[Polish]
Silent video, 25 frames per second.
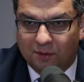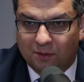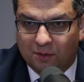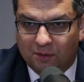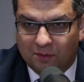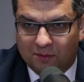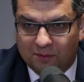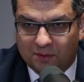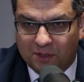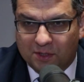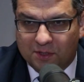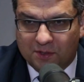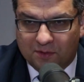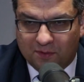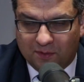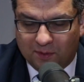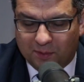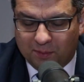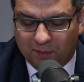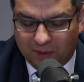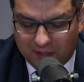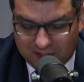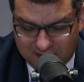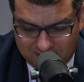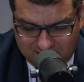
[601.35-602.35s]
również w
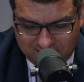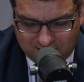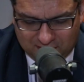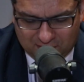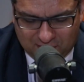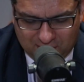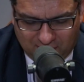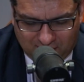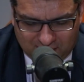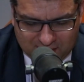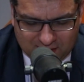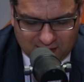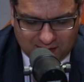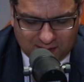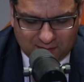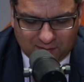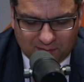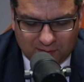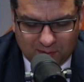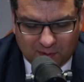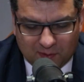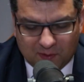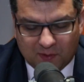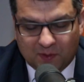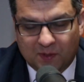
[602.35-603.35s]
obecnych czasach.
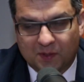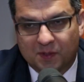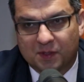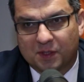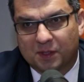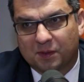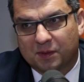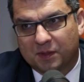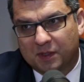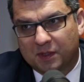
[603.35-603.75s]
Wnioski są